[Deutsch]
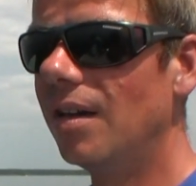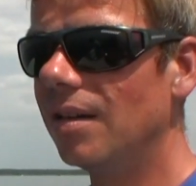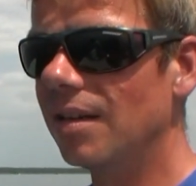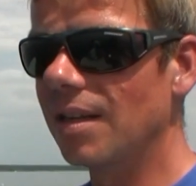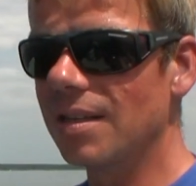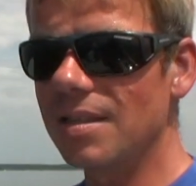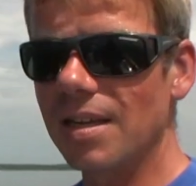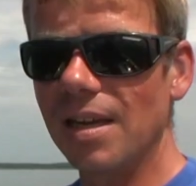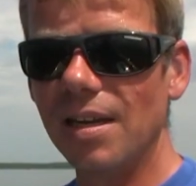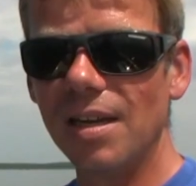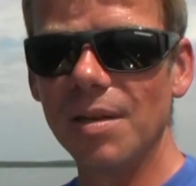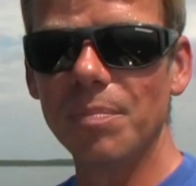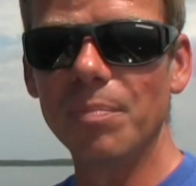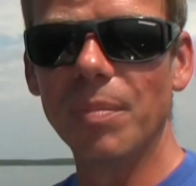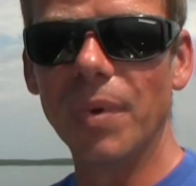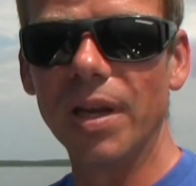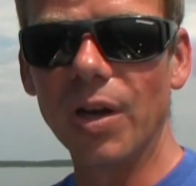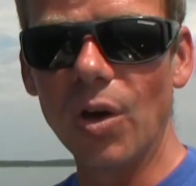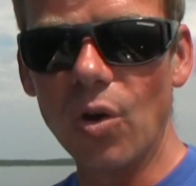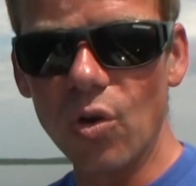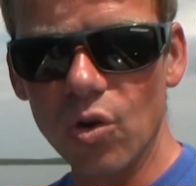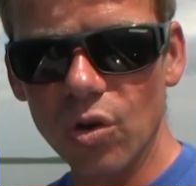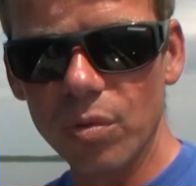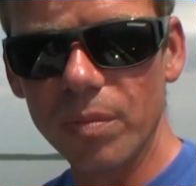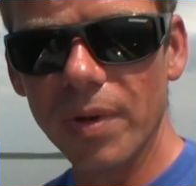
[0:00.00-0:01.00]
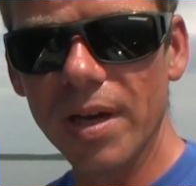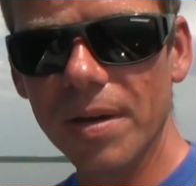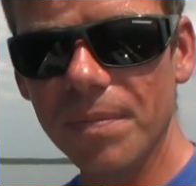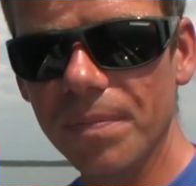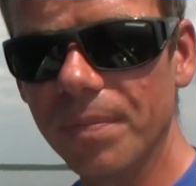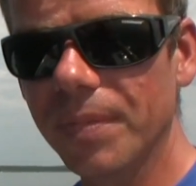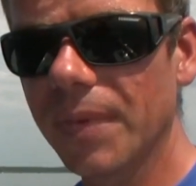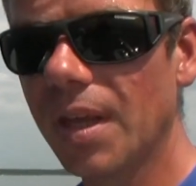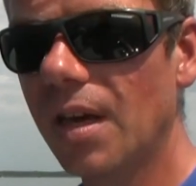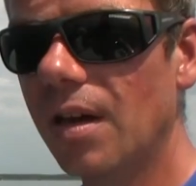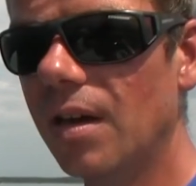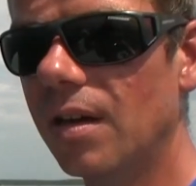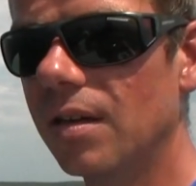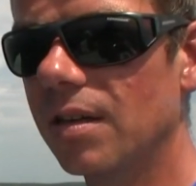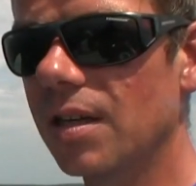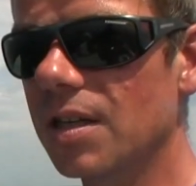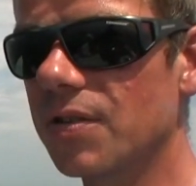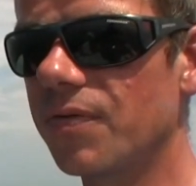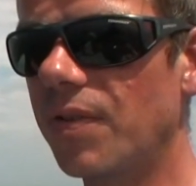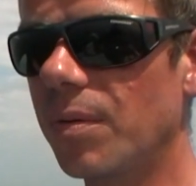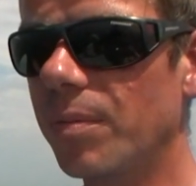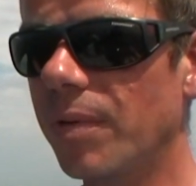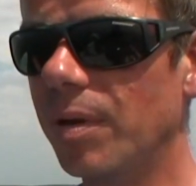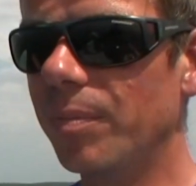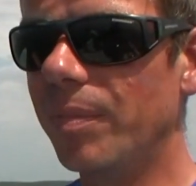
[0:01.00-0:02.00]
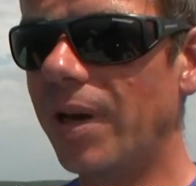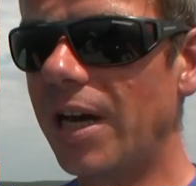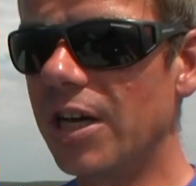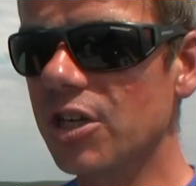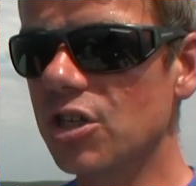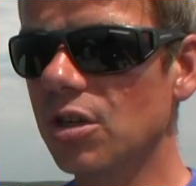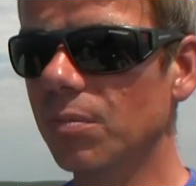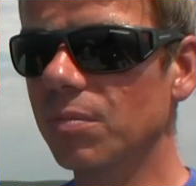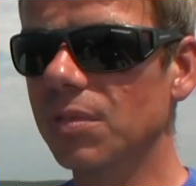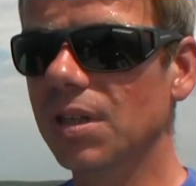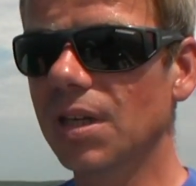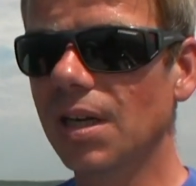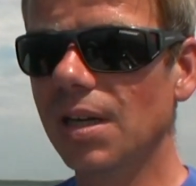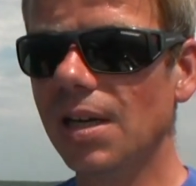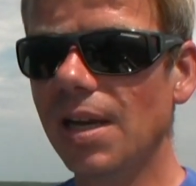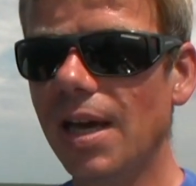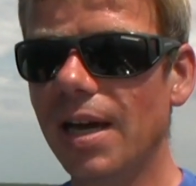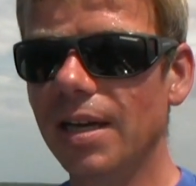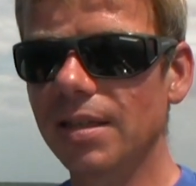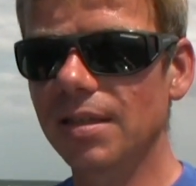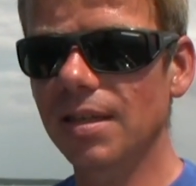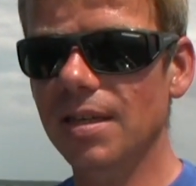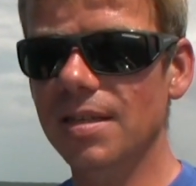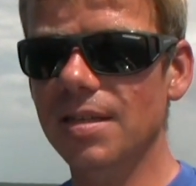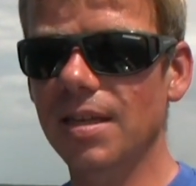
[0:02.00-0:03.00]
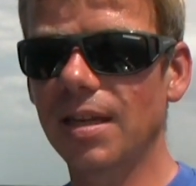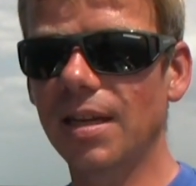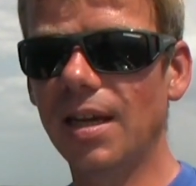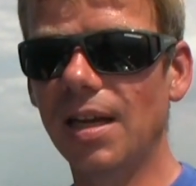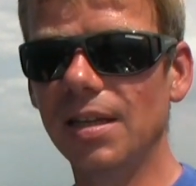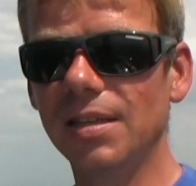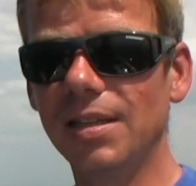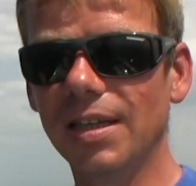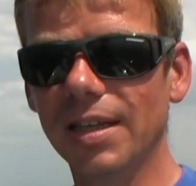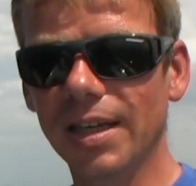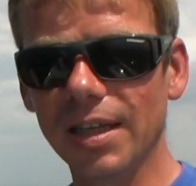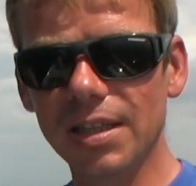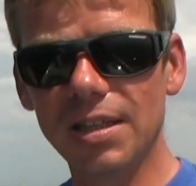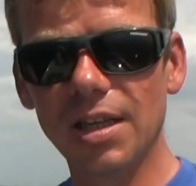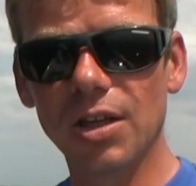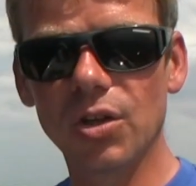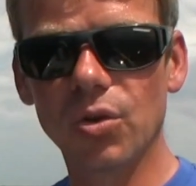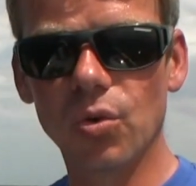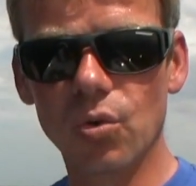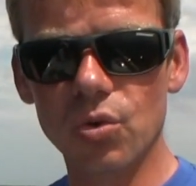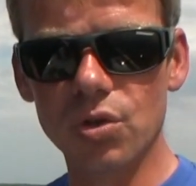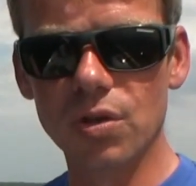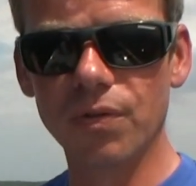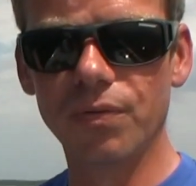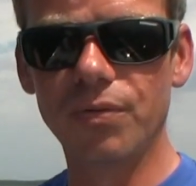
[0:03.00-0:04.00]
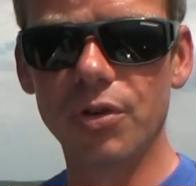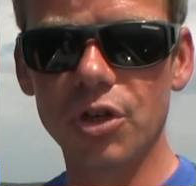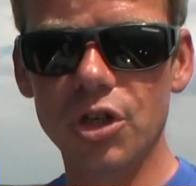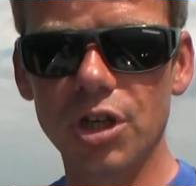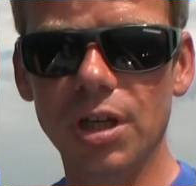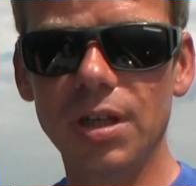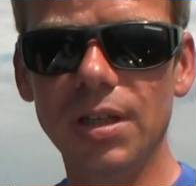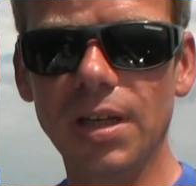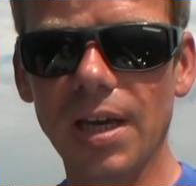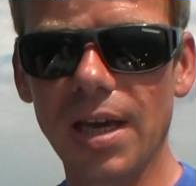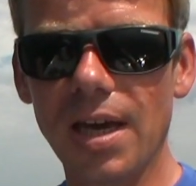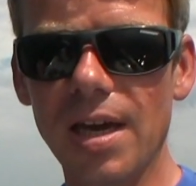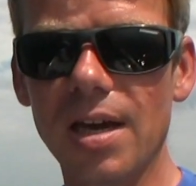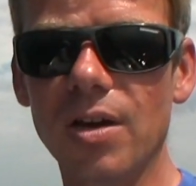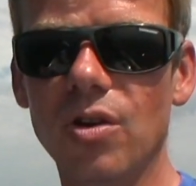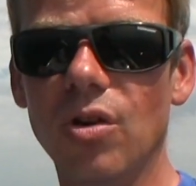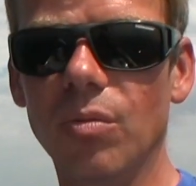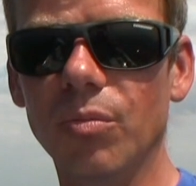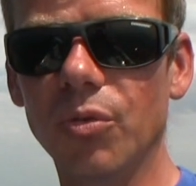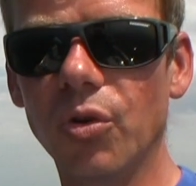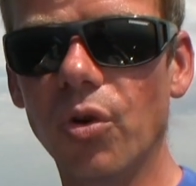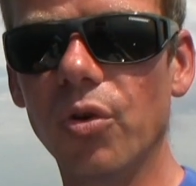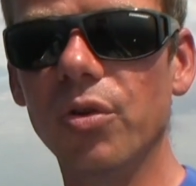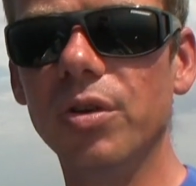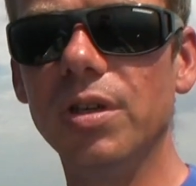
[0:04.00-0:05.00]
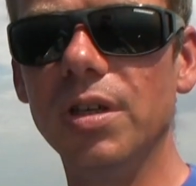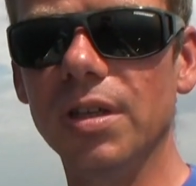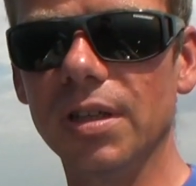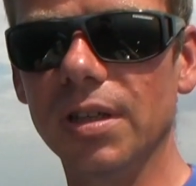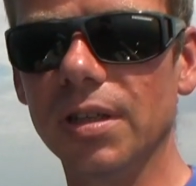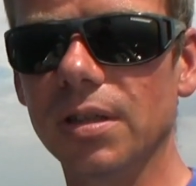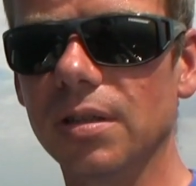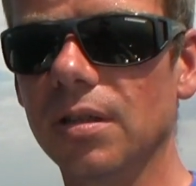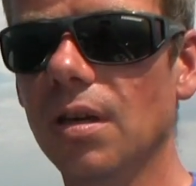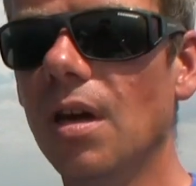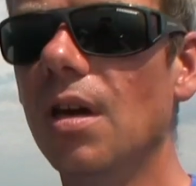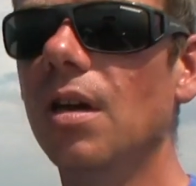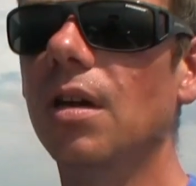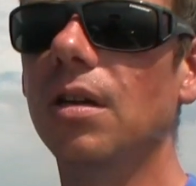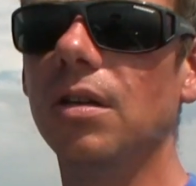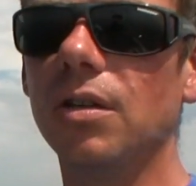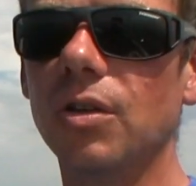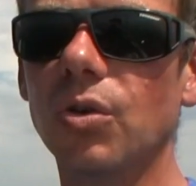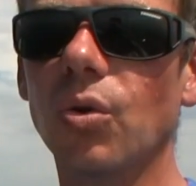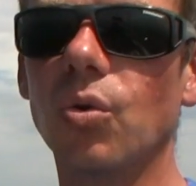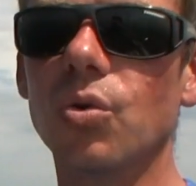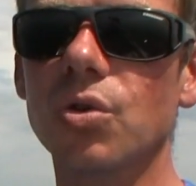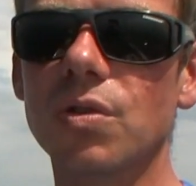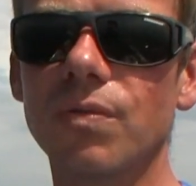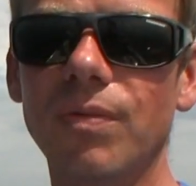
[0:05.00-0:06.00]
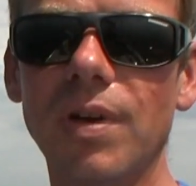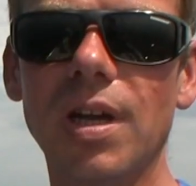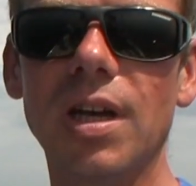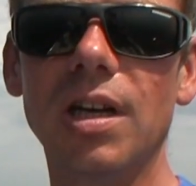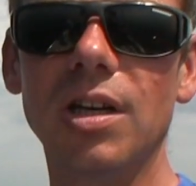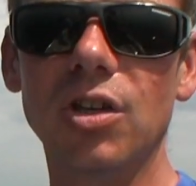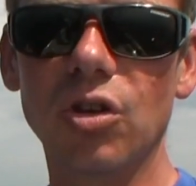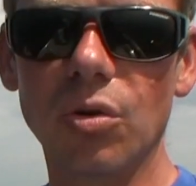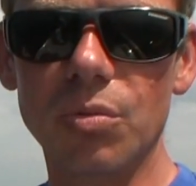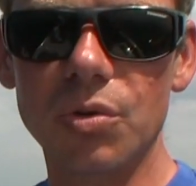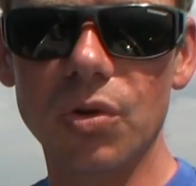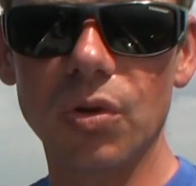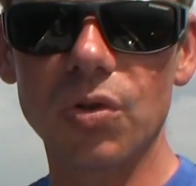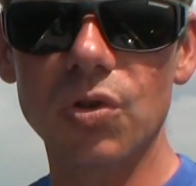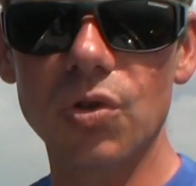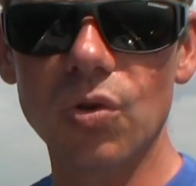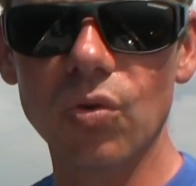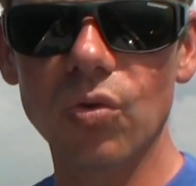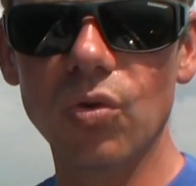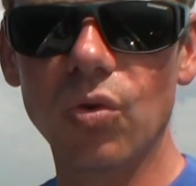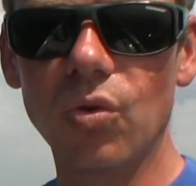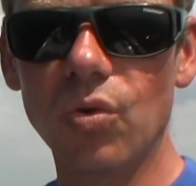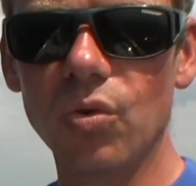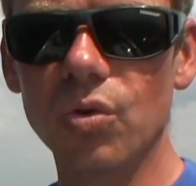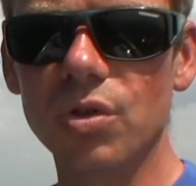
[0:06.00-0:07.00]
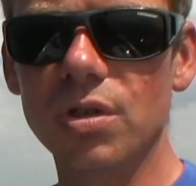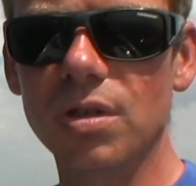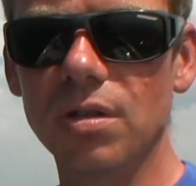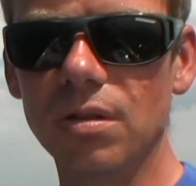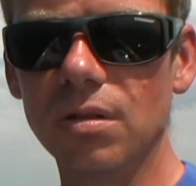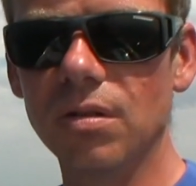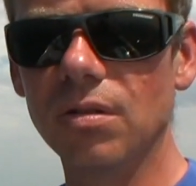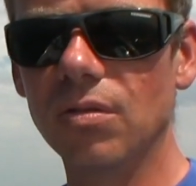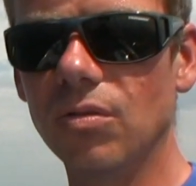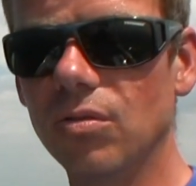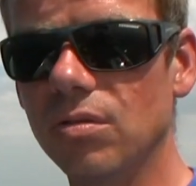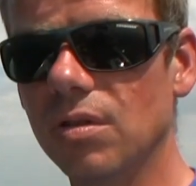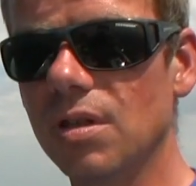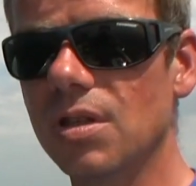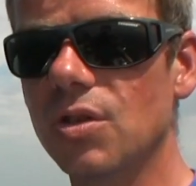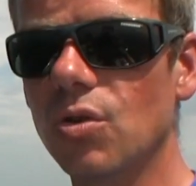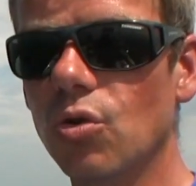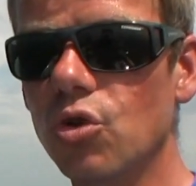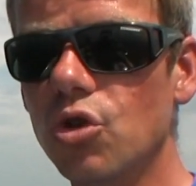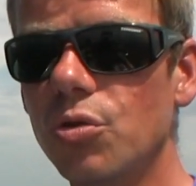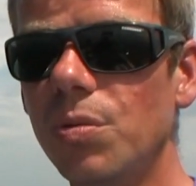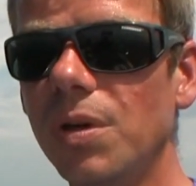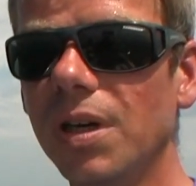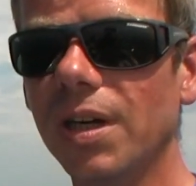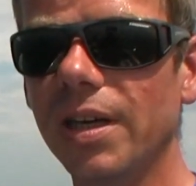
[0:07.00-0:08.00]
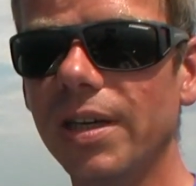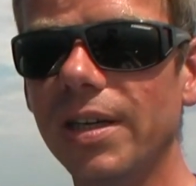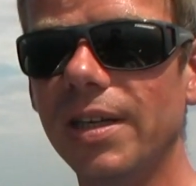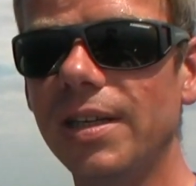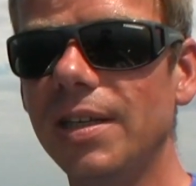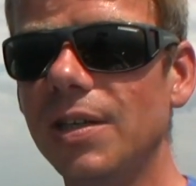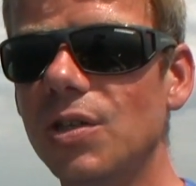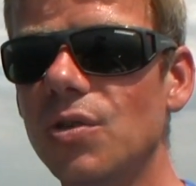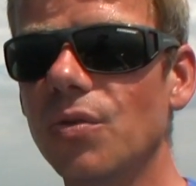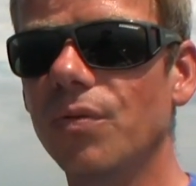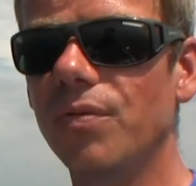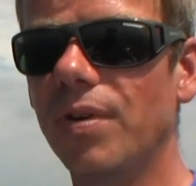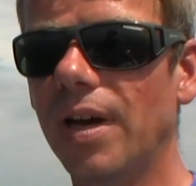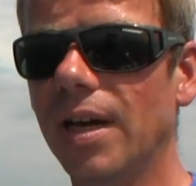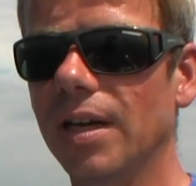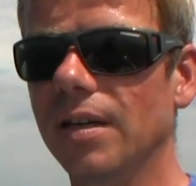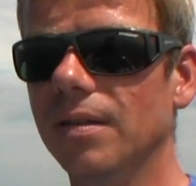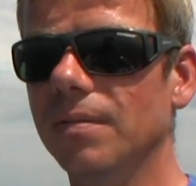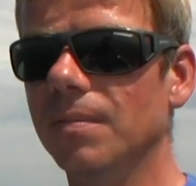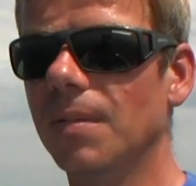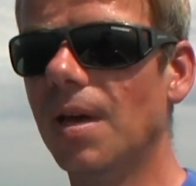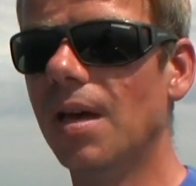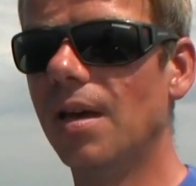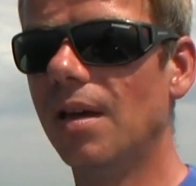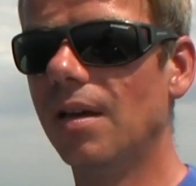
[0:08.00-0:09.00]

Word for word: Das erlebt man auch immer, dass wenn man Barsche im Drill hat, dass dann halt die richtig großen Fische hinterherkommen, neugierig. Die großen werden ja nicht umsonst so groß ne? und es ist auch schwierig, die zu fangen.